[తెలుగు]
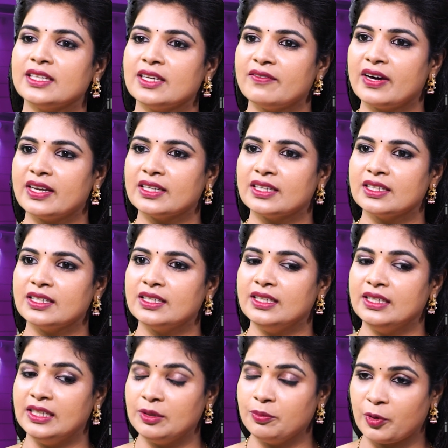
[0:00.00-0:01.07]
అయ్యే వారికి
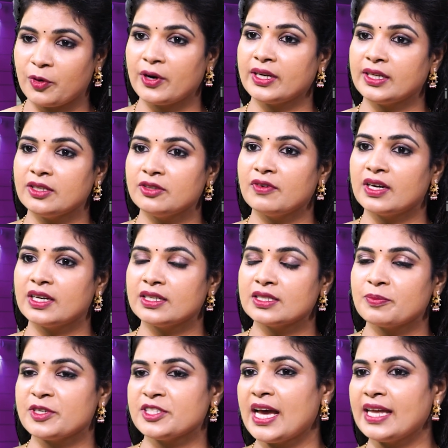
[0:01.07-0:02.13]
ఈ ప్రోడక్ట్ ద్వారా
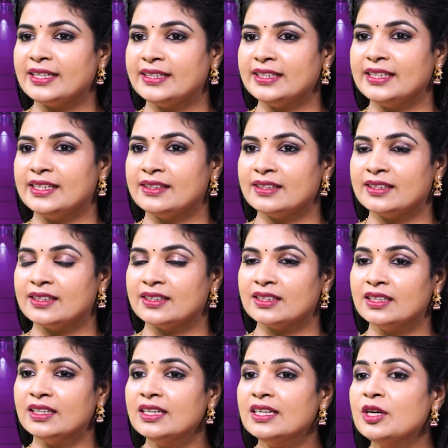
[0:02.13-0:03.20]
స్పెషాలిటీ ఏంటి
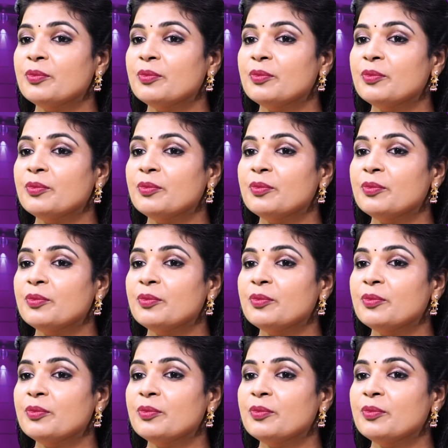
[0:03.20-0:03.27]
అంటే